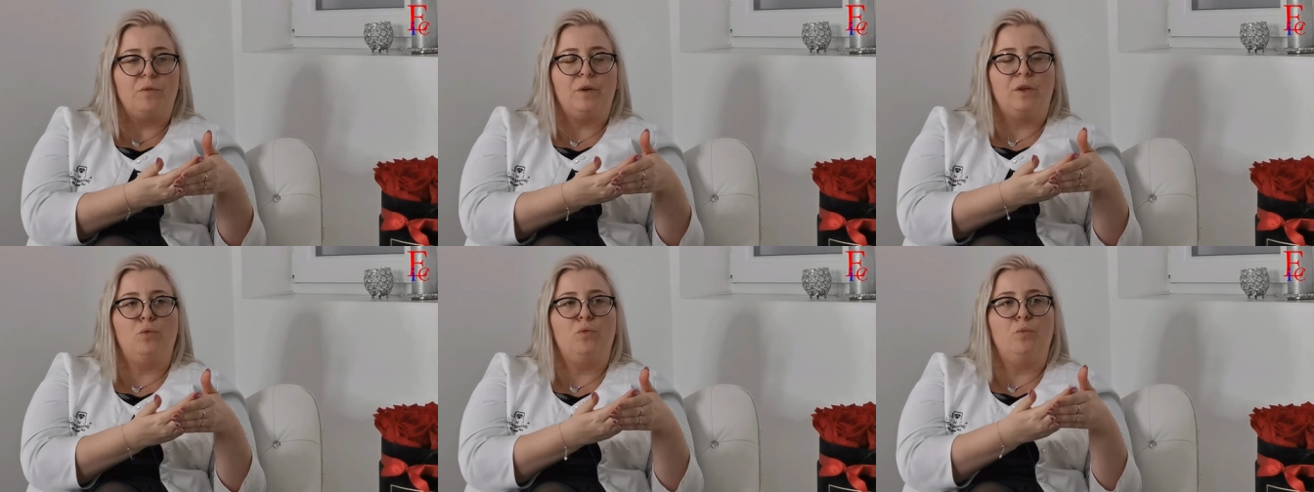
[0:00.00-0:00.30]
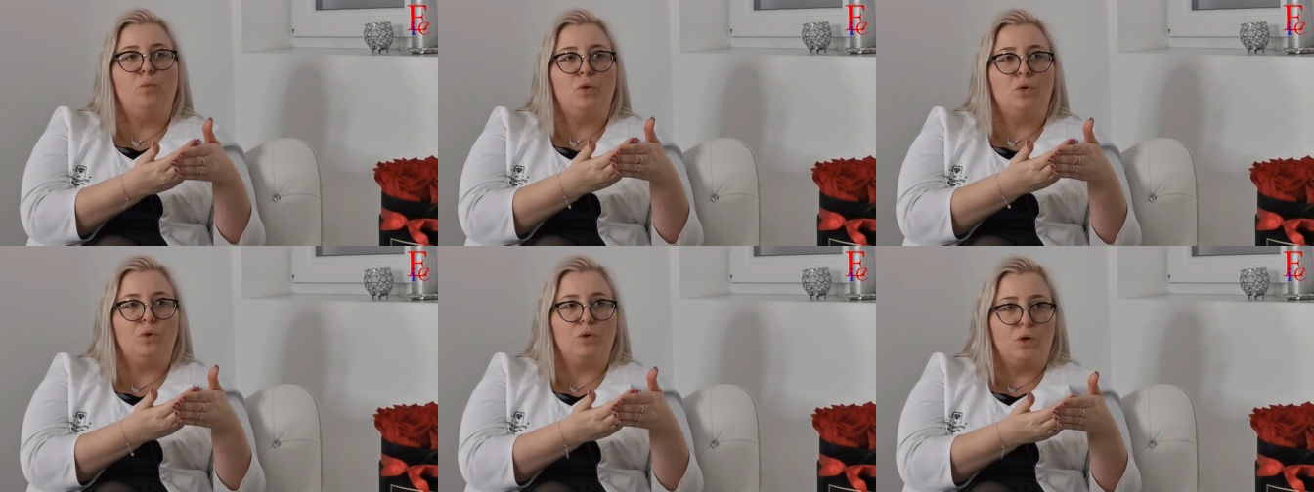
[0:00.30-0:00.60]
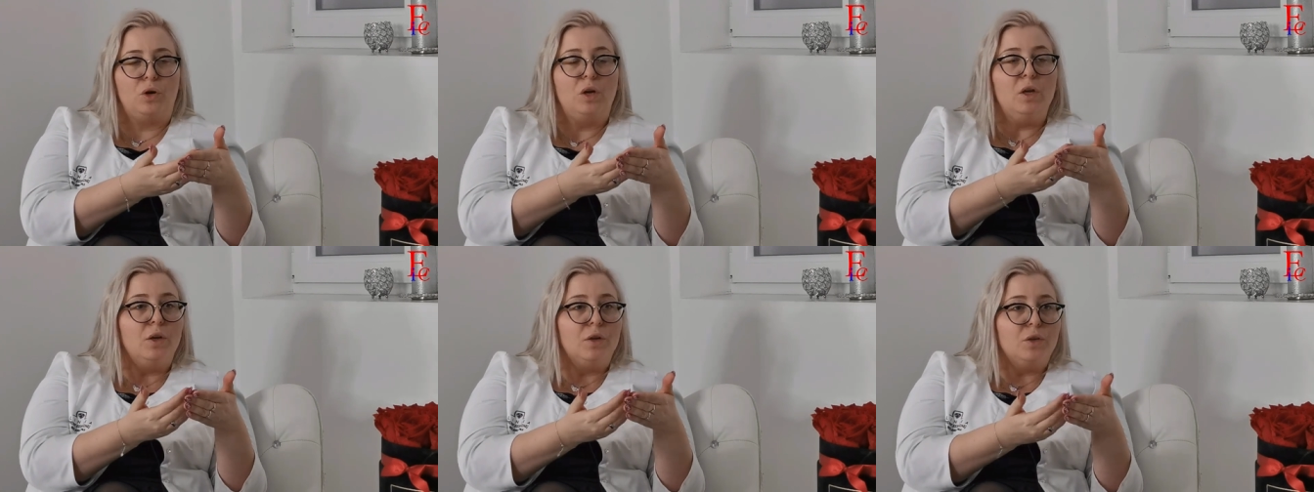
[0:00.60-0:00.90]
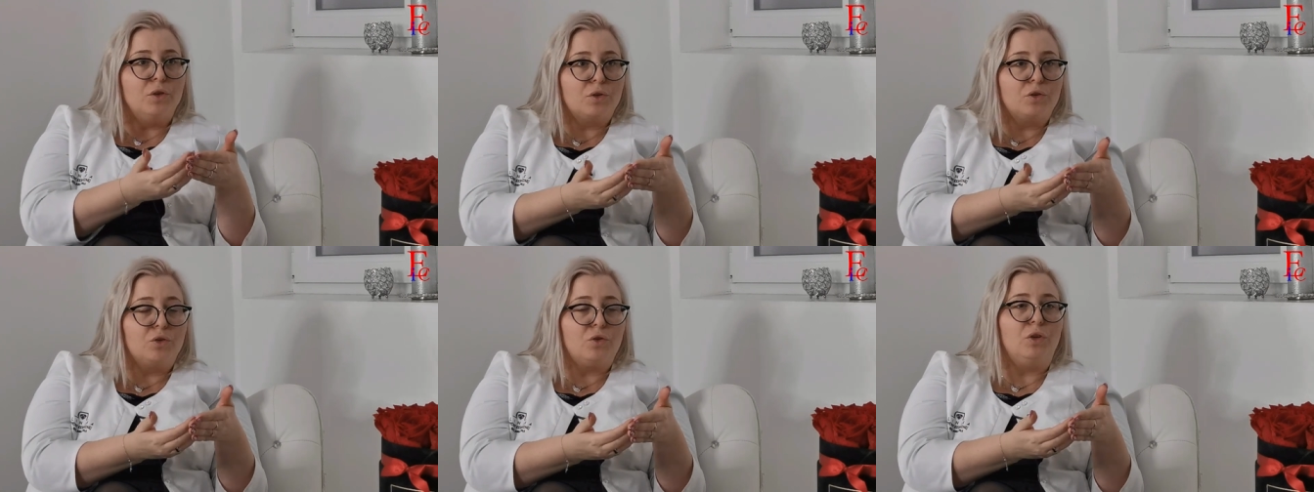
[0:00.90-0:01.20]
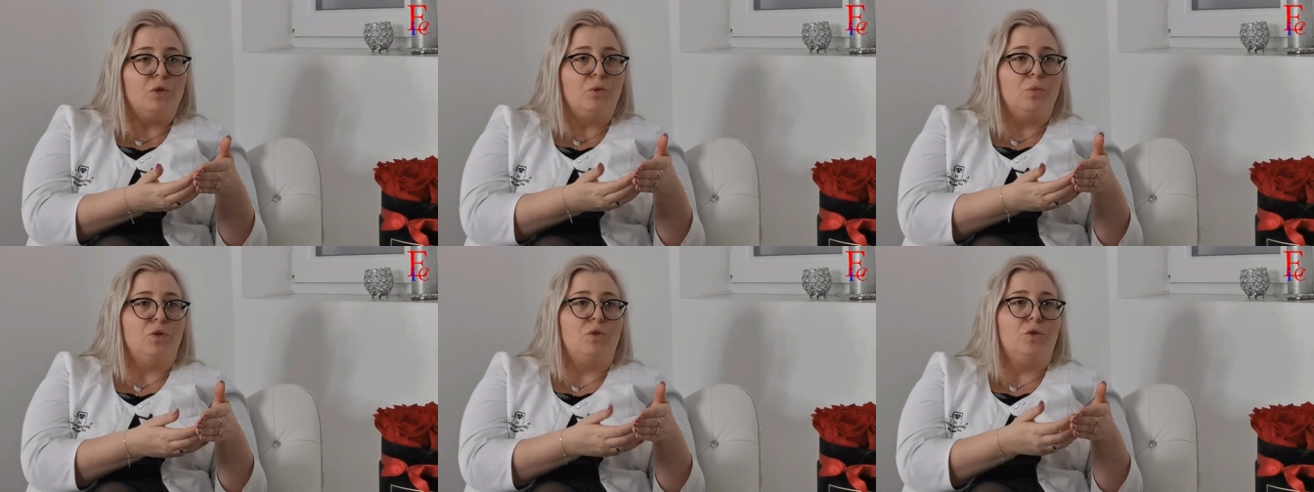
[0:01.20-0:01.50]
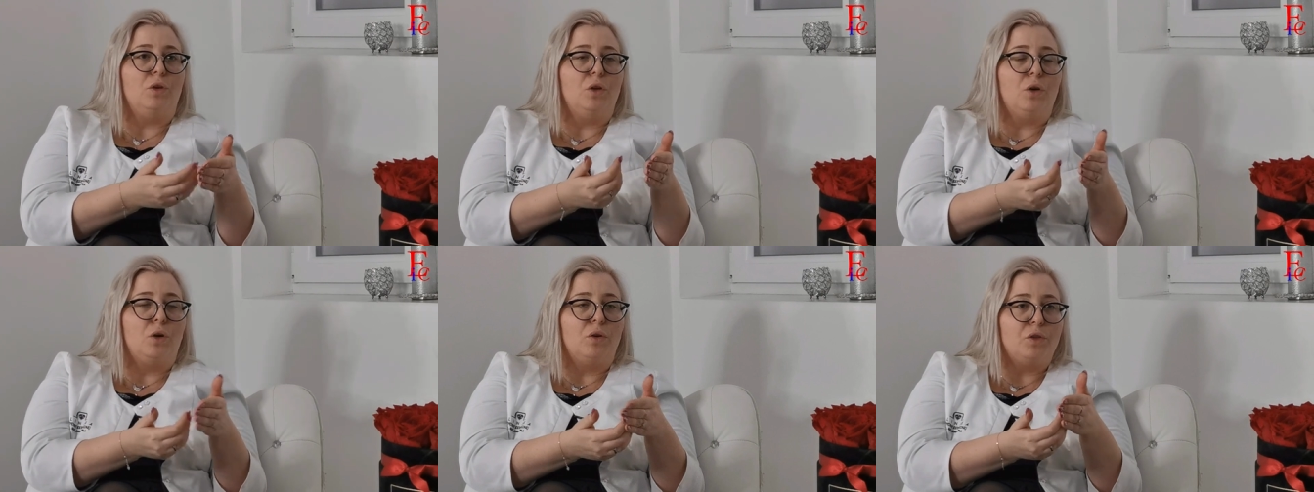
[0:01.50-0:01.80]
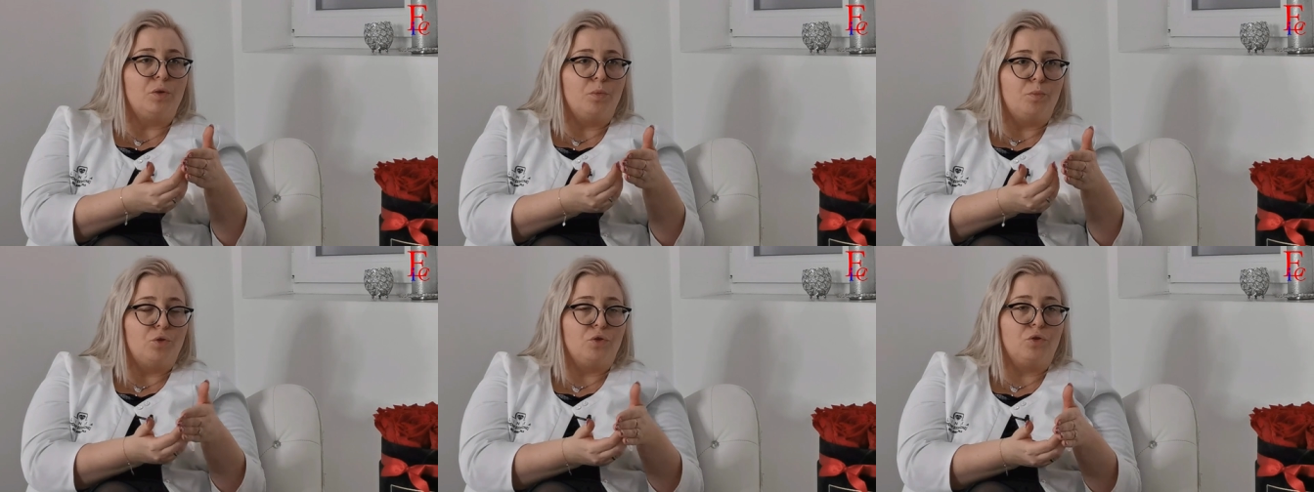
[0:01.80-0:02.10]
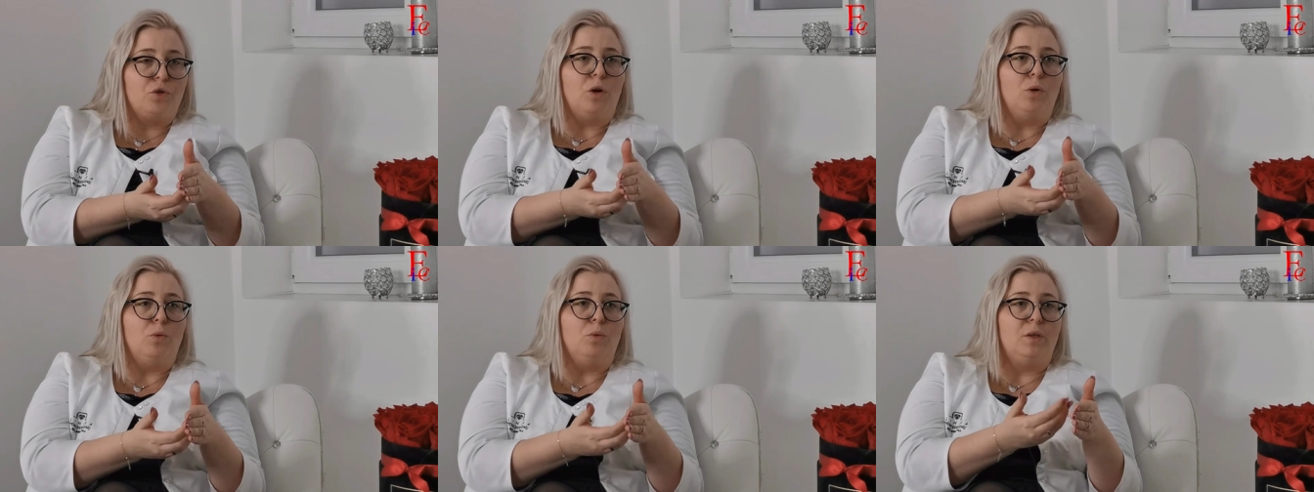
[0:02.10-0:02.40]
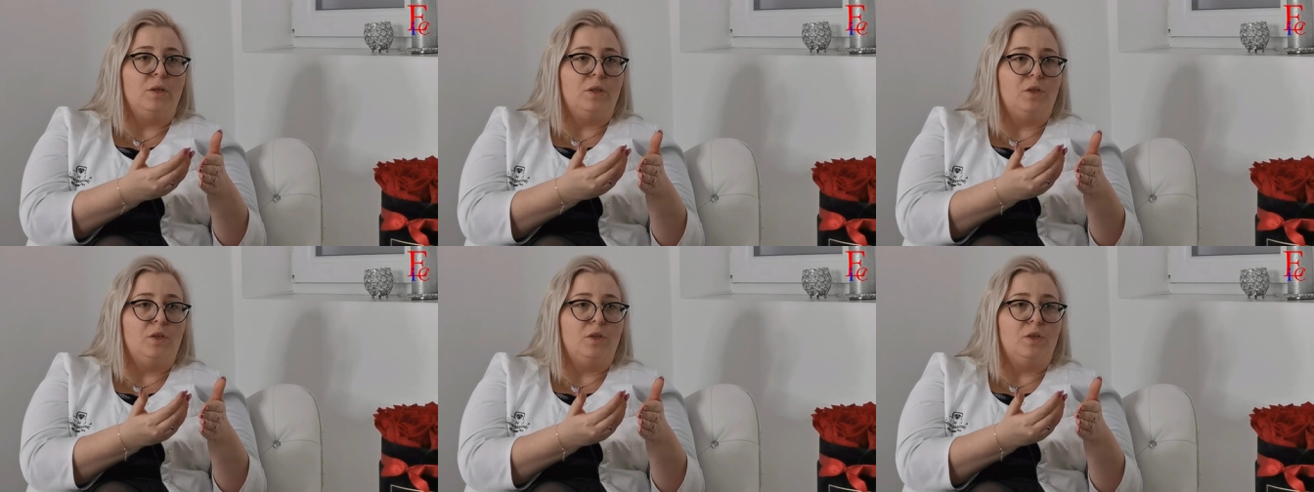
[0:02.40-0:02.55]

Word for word: ładów bąkoskrzydły, czyli osy, pszczoły,